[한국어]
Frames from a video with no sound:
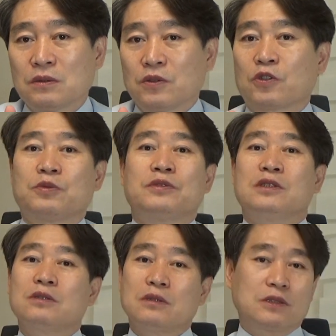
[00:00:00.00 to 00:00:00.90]
여러분
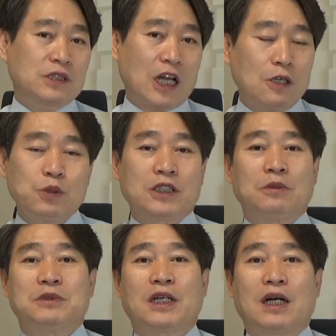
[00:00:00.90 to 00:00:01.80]
이걸 잘 봐야
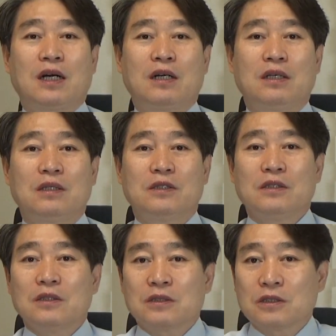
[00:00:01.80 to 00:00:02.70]
됩니다.
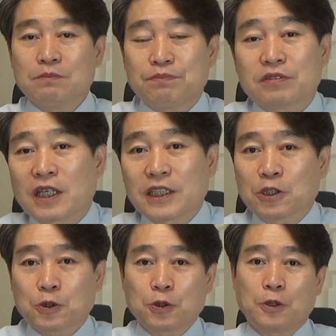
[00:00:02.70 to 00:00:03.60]
지금
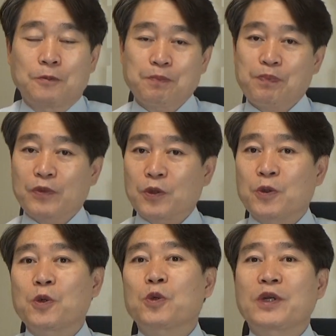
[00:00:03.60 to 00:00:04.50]
북한에서도
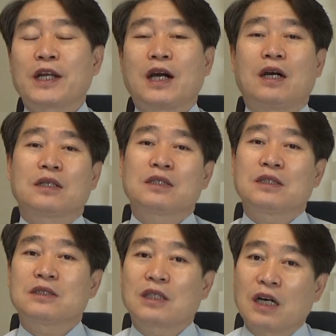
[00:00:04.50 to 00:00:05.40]
코로나나
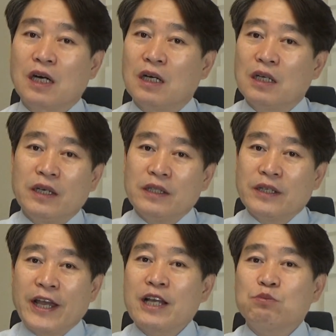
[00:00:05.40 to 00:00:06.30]
기타
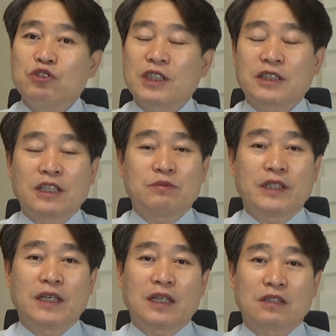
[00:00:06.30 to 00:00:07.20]
핵 문제
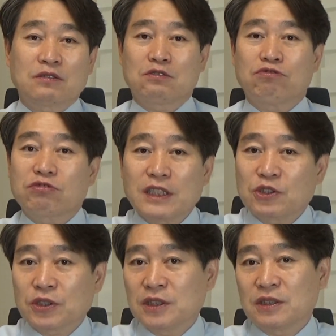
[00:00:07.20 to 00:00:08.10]
때문에
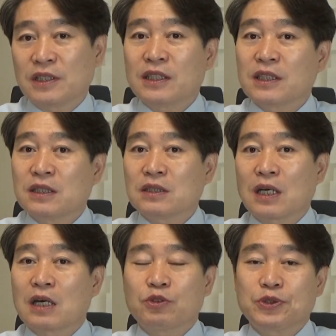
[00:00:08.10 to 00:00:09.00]
국제적인 제재를
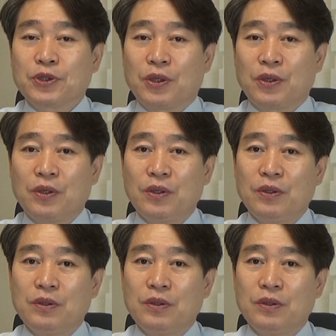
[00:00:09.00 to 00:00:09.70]
가고 있죠.